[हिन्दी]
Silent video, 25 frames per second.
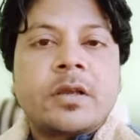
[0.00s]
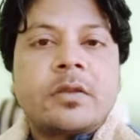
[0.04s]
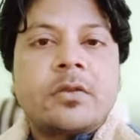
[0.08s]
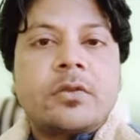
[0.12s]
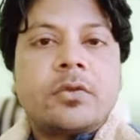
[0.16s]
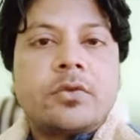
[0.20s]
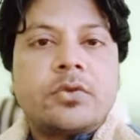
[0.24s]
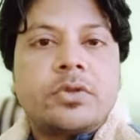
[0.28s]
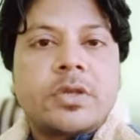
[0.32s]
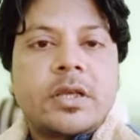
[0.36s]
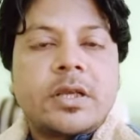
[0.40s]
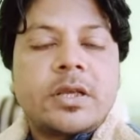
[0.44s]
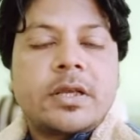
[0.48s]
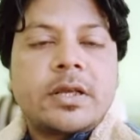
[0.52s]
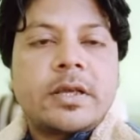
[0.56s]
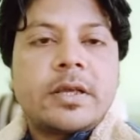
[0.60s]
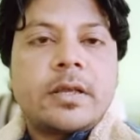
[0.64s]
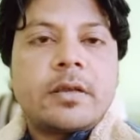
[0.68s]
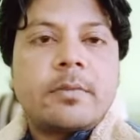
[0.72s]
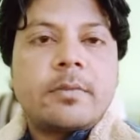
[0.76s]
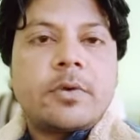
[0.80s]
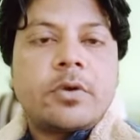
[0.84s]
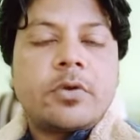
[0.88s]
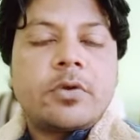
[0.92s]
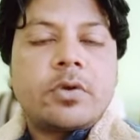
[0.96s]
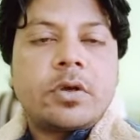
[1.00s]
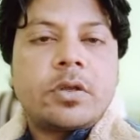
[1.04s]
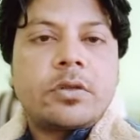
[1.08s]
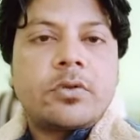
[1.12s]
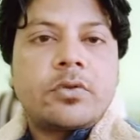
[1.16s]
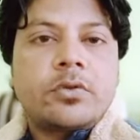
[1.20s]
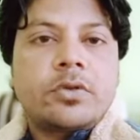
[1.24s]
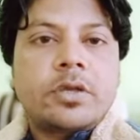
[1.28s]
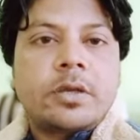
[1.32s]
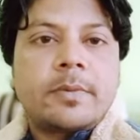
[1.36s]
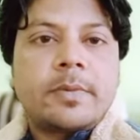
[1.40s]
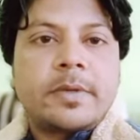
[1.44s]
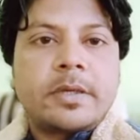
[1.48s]
दो साल का एग्रीमेंट होगा दो
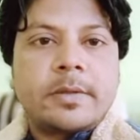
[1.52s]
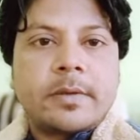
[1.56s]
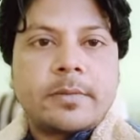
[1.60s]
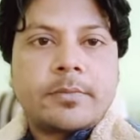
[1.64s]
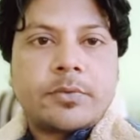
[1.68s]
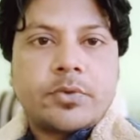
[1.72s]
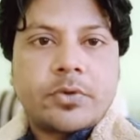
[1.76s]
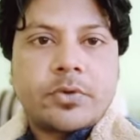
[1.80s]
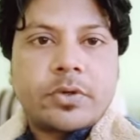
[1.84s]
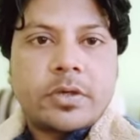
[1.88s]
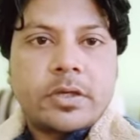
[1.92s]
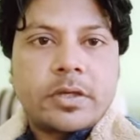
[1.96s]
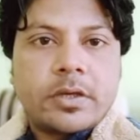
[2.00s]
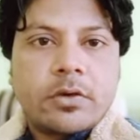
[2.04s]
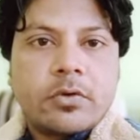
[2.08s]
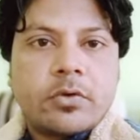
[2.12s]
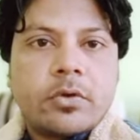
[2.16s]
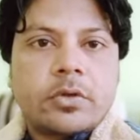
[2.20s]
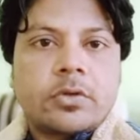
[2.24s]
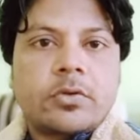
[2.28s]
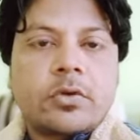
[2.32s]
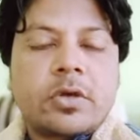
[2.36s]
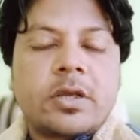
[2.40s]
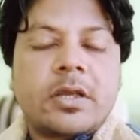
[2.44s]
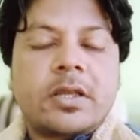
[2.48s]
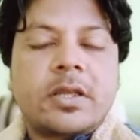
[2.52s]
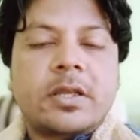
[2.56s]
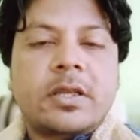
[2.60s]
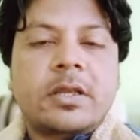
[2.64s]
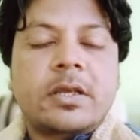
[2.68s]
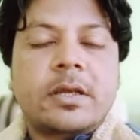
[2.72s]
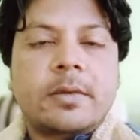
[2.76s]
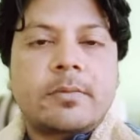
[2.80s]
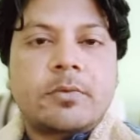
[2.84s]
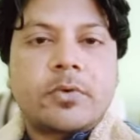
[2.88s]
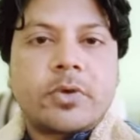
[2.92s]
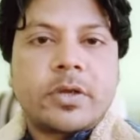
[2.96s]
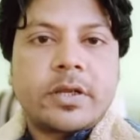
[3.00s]
साल पे जब आप छुट्टी आओगे तो आने जाने
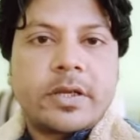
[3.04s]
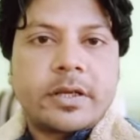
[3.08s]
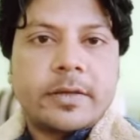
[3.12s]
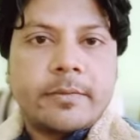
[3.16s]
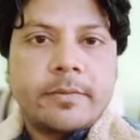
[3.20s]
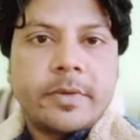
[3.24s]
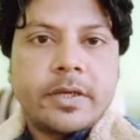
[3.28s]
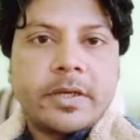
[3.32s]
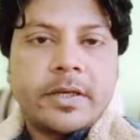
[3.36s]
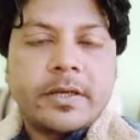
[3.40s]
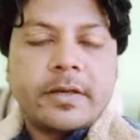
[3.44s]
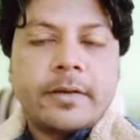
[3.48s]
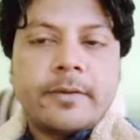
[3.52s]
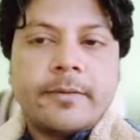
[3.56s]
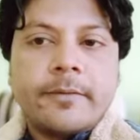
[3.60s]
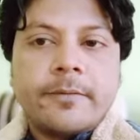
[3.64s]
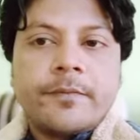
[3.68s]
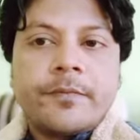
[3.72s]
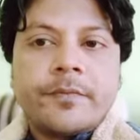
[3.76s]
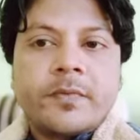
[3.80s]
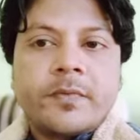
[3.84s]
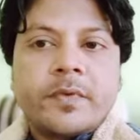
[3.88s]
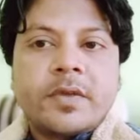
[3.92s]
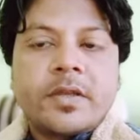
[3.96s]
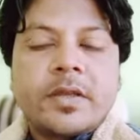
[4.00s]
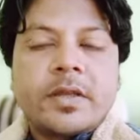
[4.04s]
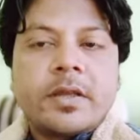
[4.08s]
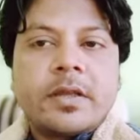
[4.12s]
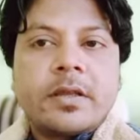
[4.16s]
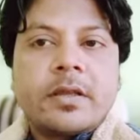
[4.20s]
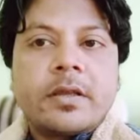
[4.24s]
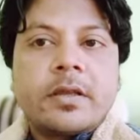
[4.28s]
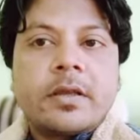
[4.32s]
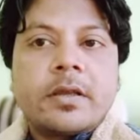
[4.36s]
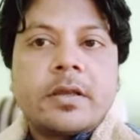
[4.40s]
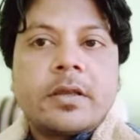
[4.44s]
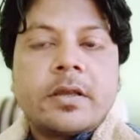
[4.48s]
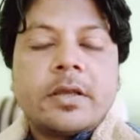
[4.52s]
का आपको टिकट मिलेगा ठीक है
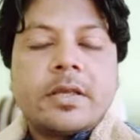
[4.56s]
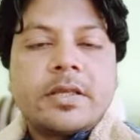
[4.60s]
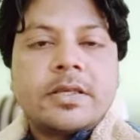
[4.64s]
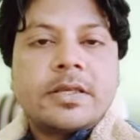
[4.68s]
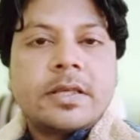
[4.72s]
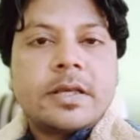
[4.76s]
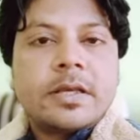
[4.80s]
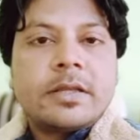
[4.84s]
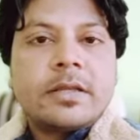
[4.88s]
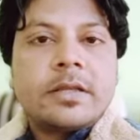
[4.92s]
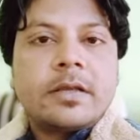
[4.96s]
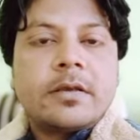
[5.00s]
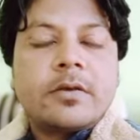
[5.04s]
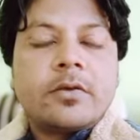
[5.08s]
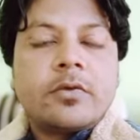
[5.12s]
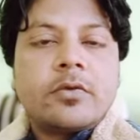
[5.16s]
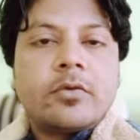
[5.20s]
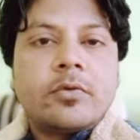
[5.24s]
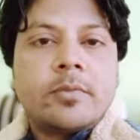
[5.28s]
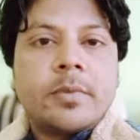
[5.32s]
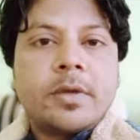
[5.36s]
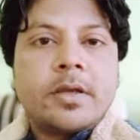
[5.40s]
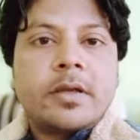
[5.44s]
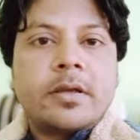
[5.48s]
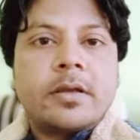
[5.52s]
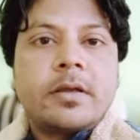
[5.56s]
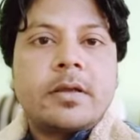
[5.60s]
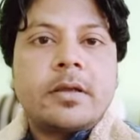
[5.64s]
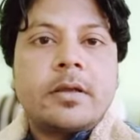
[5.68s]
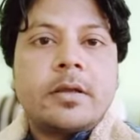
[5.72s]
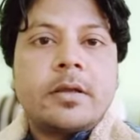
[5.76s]
इसके अंदर उम्र